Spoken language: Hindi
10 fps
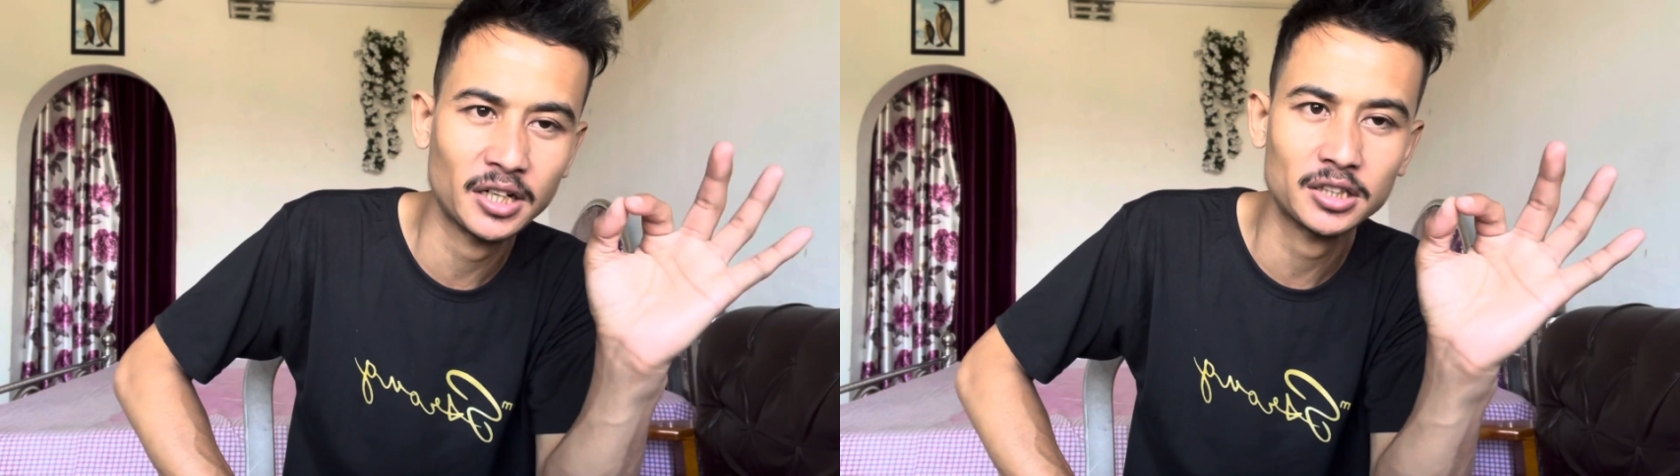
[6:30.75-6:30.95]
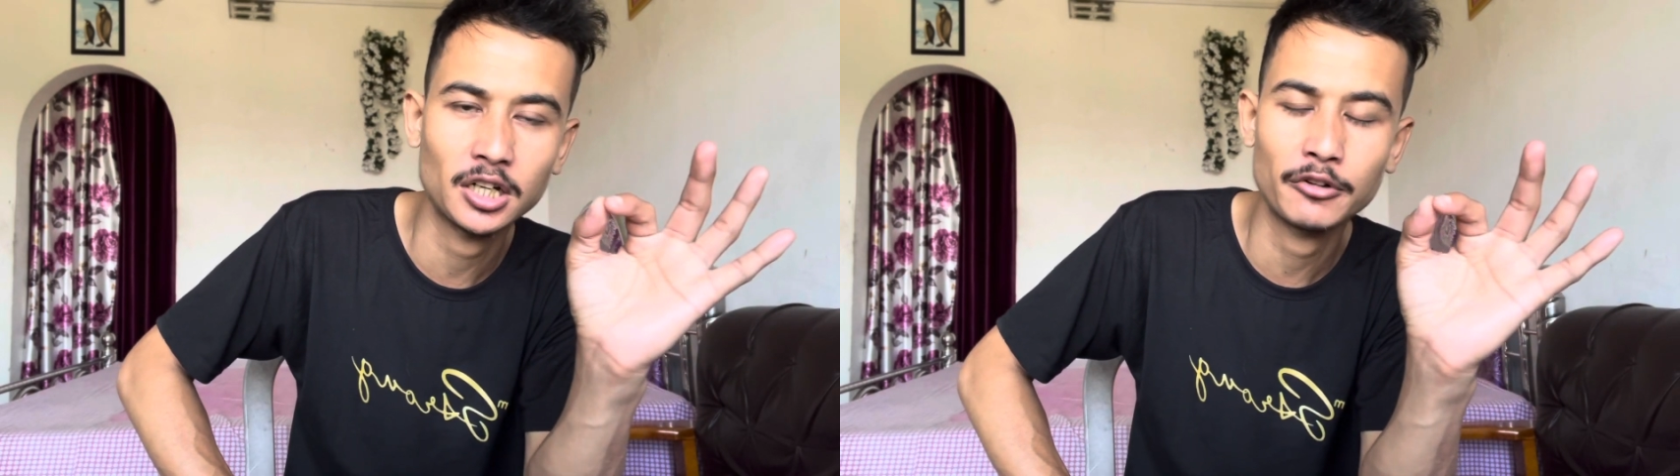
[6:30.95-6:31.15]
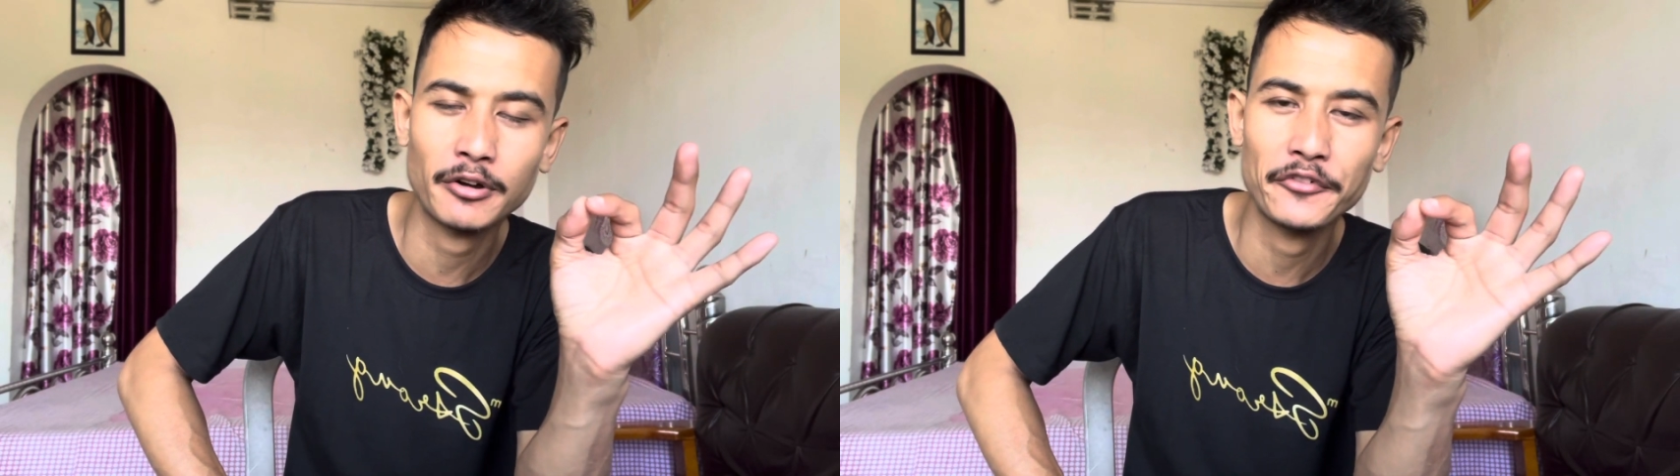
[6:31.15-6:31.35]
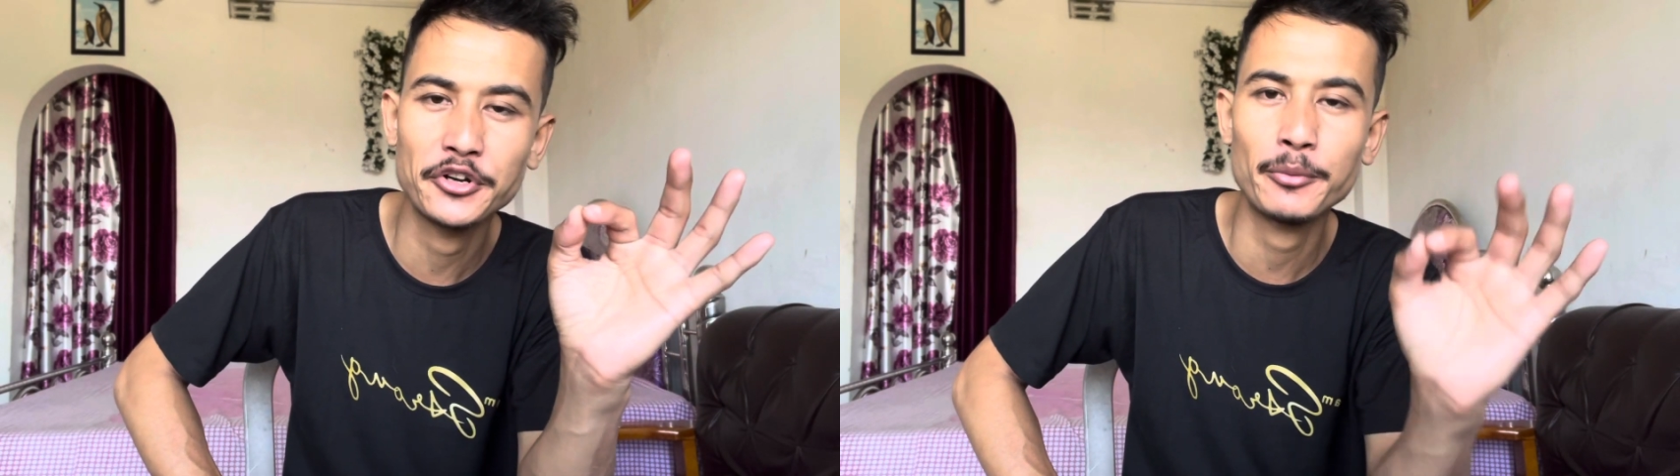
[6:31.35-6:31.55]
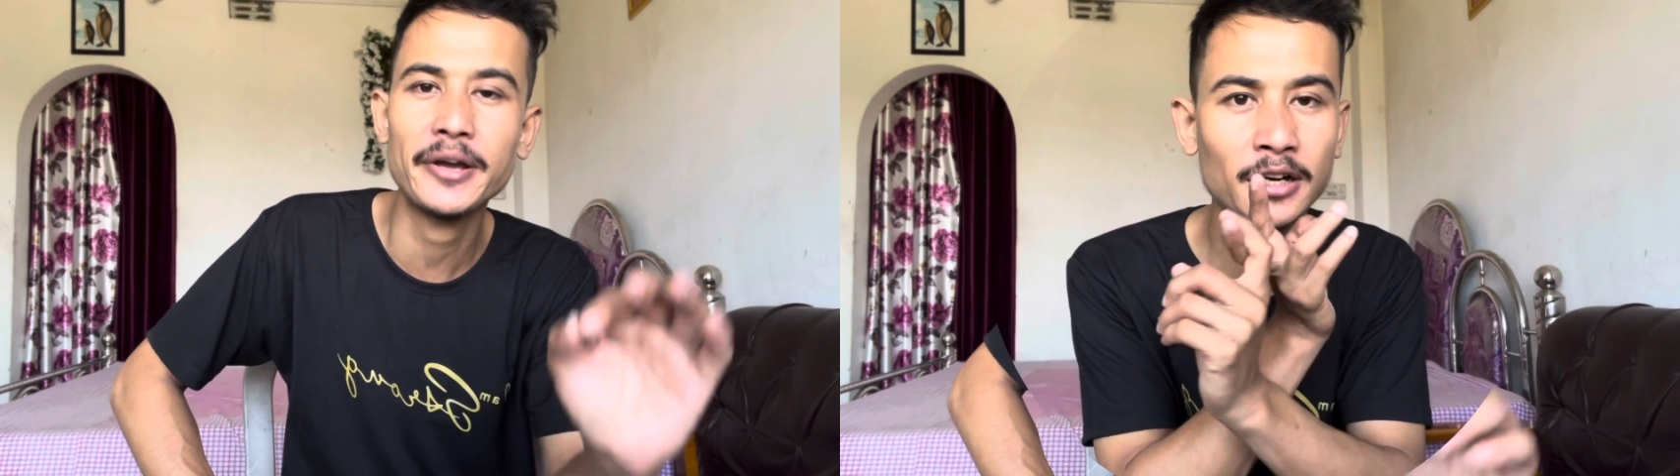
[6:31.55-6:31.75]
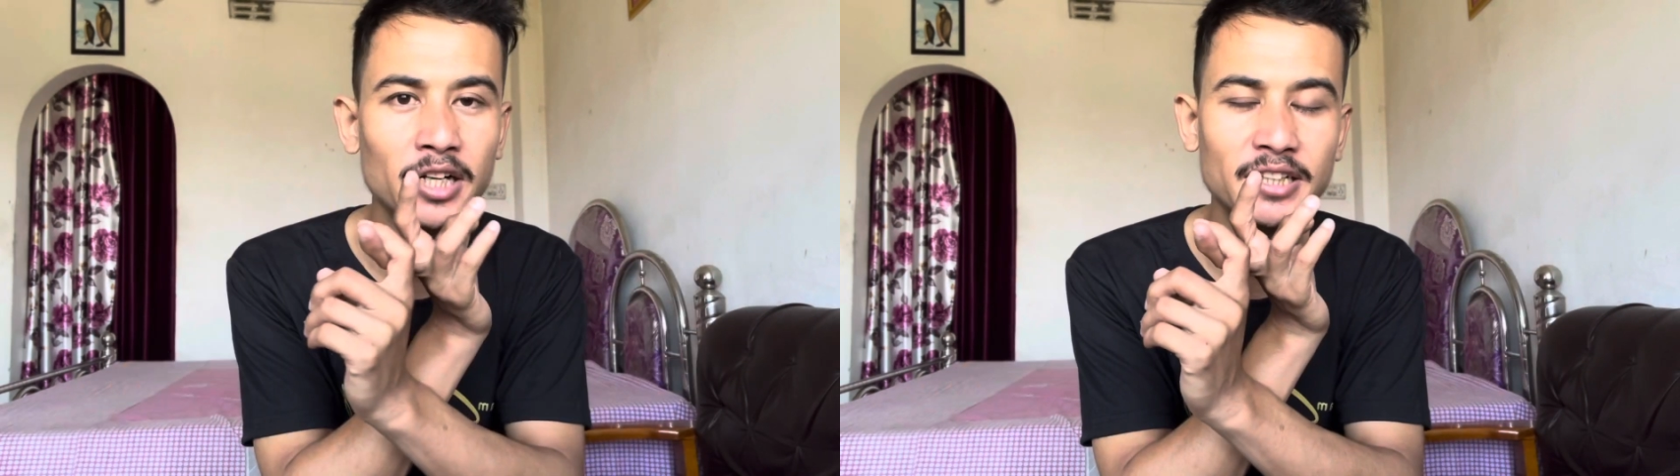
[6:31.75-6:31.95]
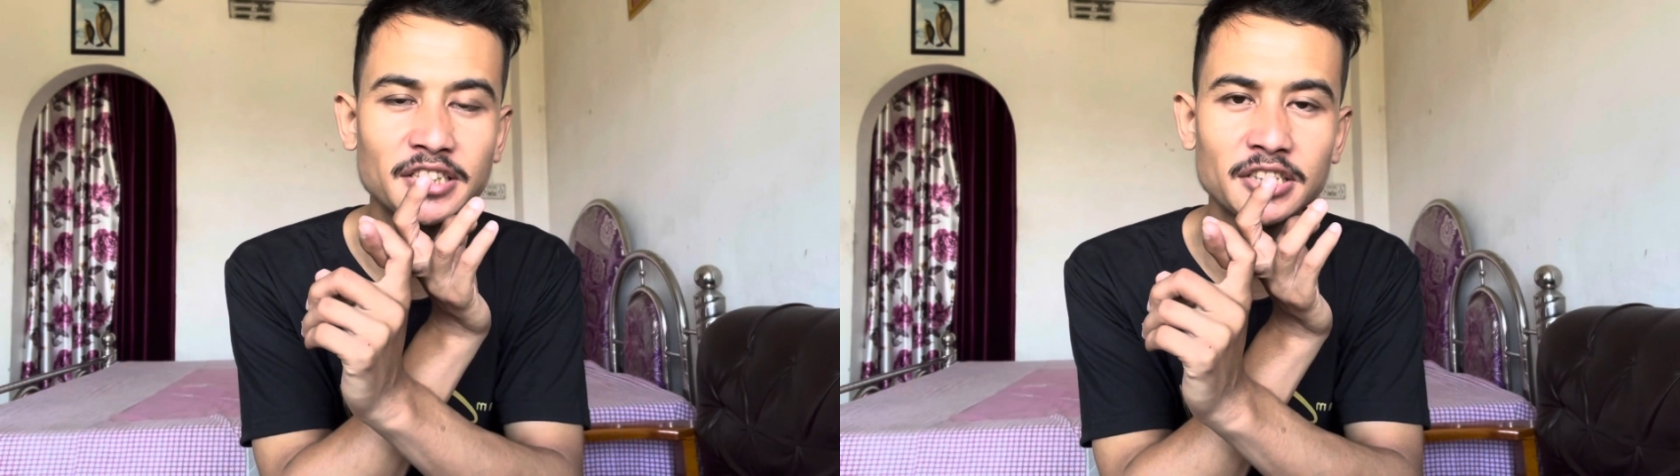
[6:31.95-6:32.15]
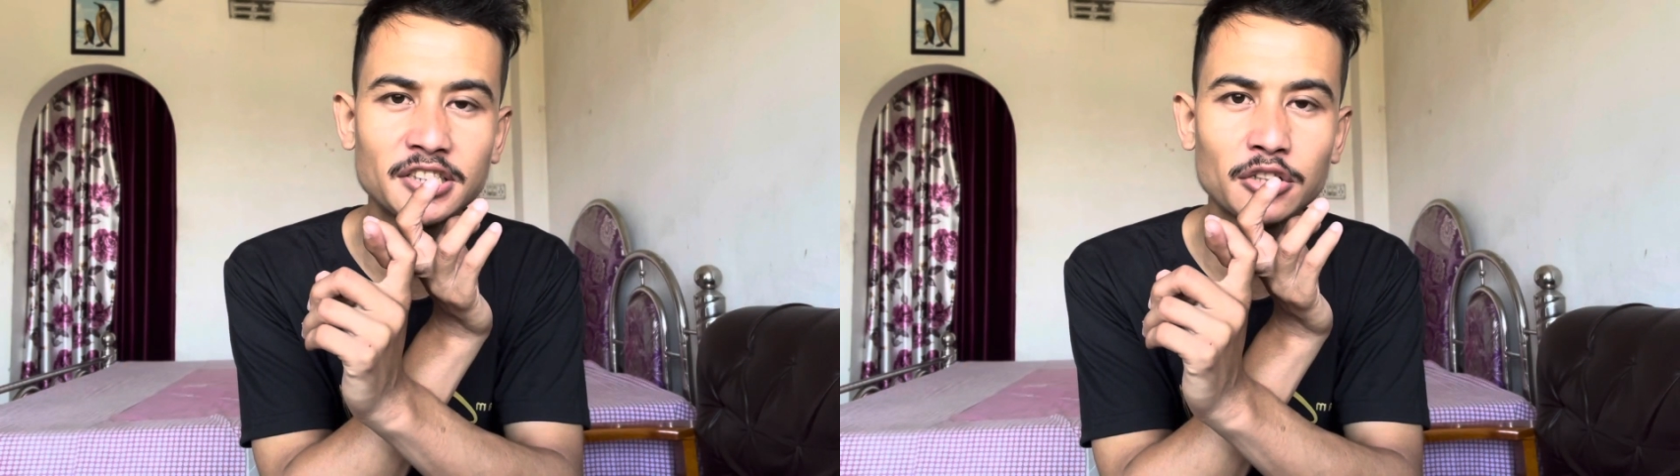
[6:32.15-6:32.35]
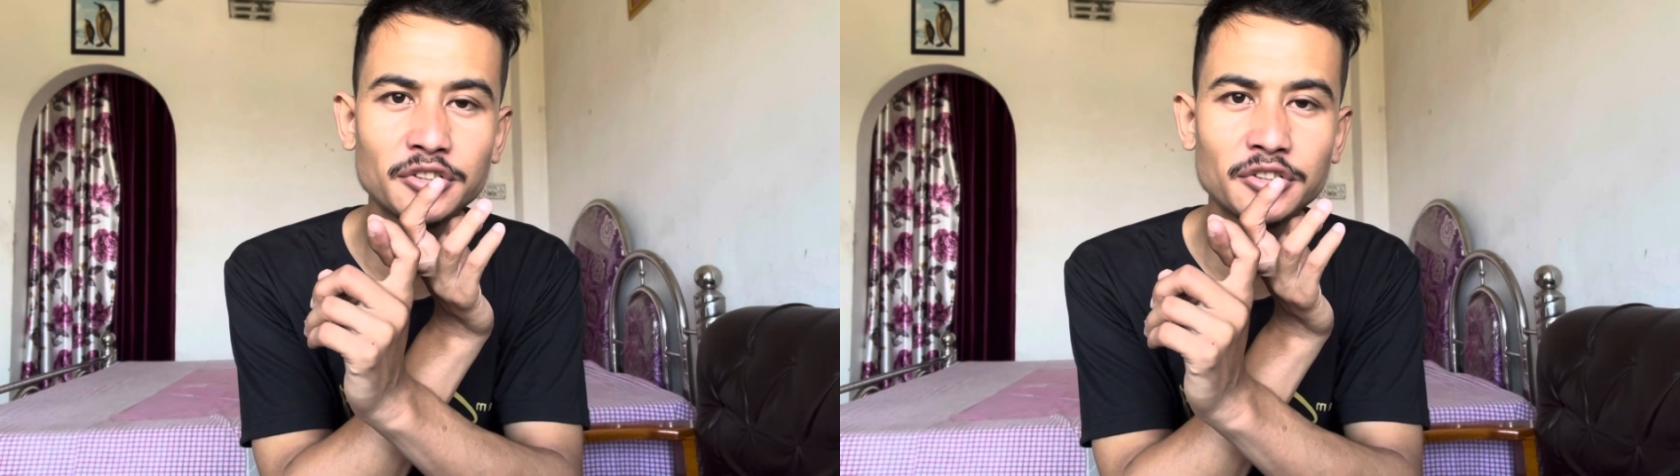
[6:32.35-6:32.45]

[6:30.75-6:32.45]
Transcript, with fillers: करता रहूंगा वीडियो में कल के सिटी